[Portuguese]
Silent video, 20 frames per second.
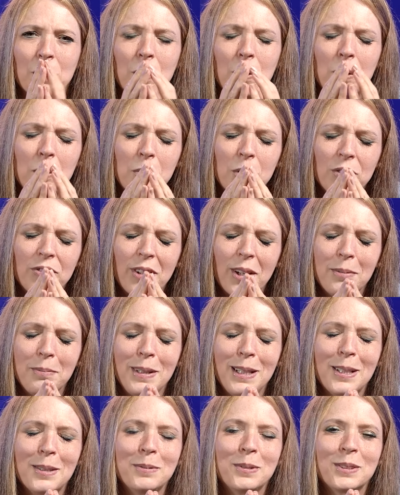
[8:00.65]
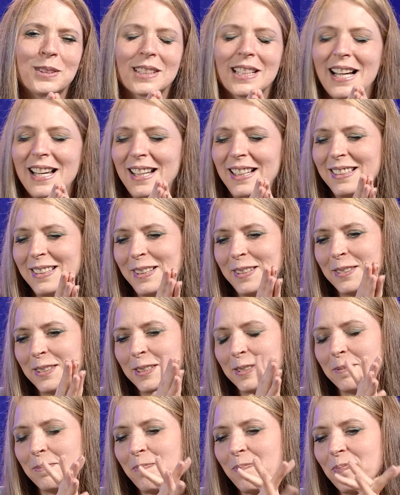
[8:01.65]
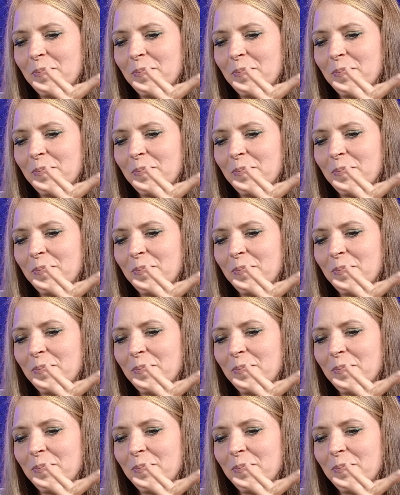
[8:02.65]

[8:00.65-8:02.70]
como família, buscar a Deus.